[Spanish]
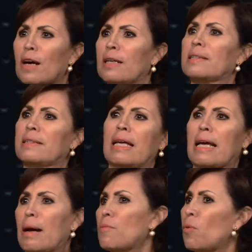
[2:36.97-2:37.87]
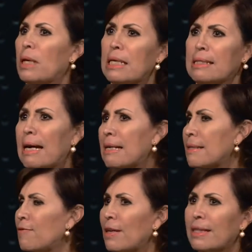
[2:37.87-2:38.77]
este, a
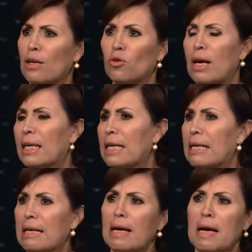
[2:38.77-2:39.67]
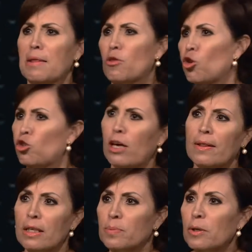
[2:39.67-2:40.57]
movilizarse, faltaron aquí
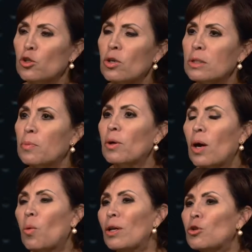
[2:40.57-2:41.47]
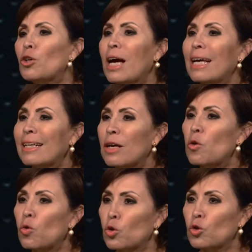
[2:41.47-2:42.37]
200 personas, porque cuando ya hay
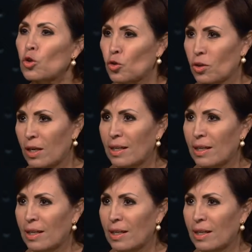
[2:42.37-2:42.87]
recursos,